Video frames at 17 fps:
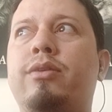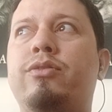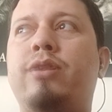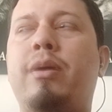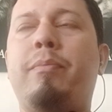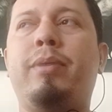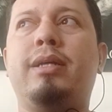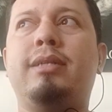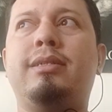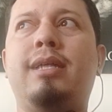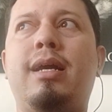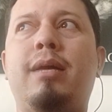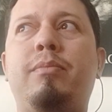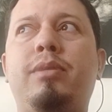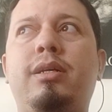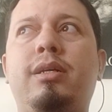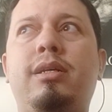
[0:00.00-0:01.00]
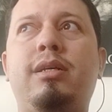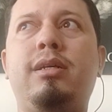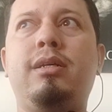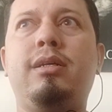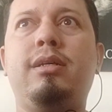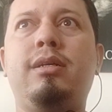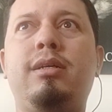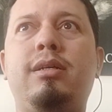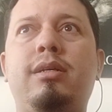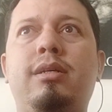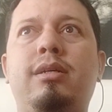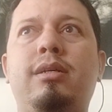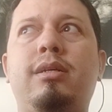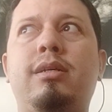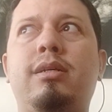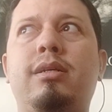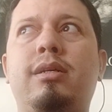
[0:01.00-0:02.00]
já percebe
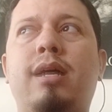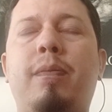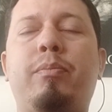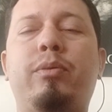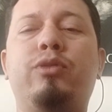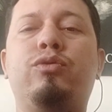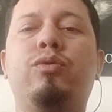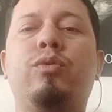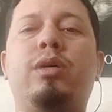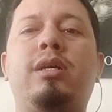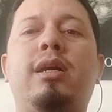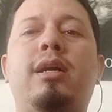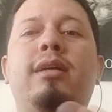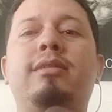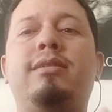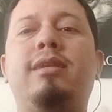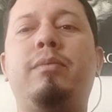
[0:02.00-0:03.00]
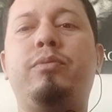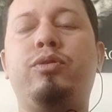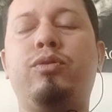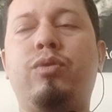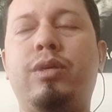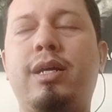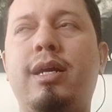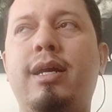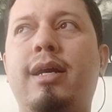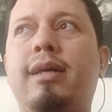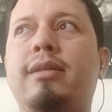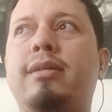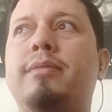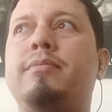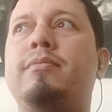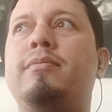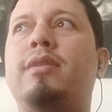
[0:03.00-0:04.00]
que a pessoa que recepciona
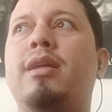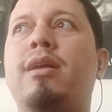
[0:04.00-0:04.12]
ela